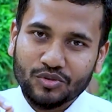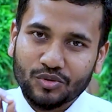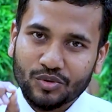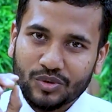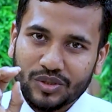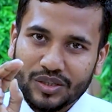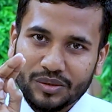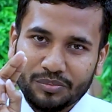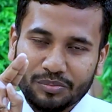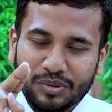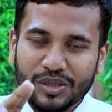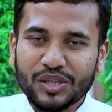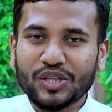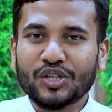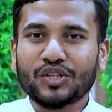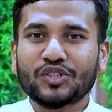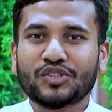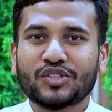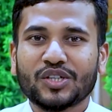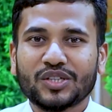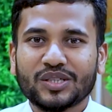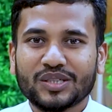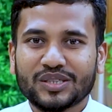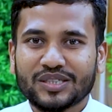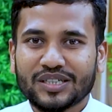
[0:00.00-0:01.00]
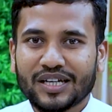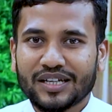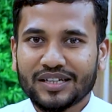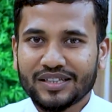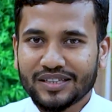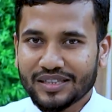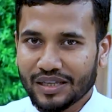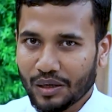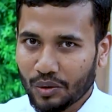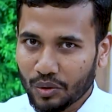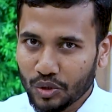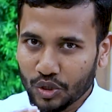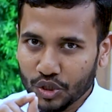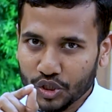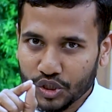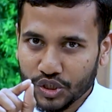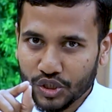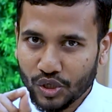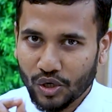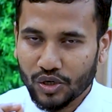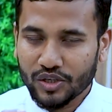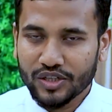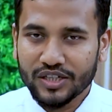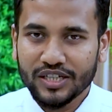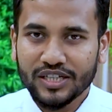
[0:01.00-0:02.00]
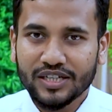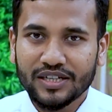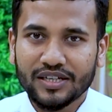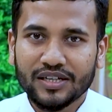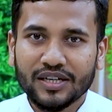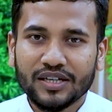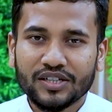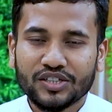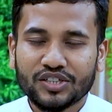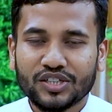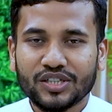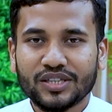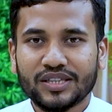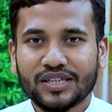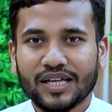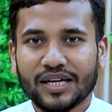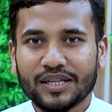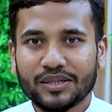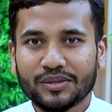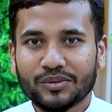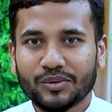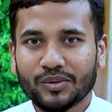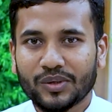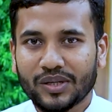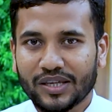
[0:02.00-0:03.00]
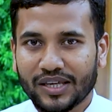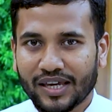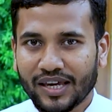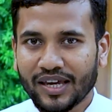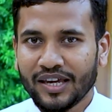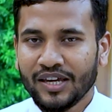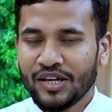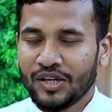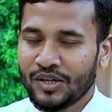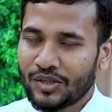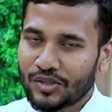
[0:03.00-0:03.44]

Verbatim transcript: যদি বিদেশ যেতে চান তাহলে সঠিক সিদ্ধান্ত নিয়ে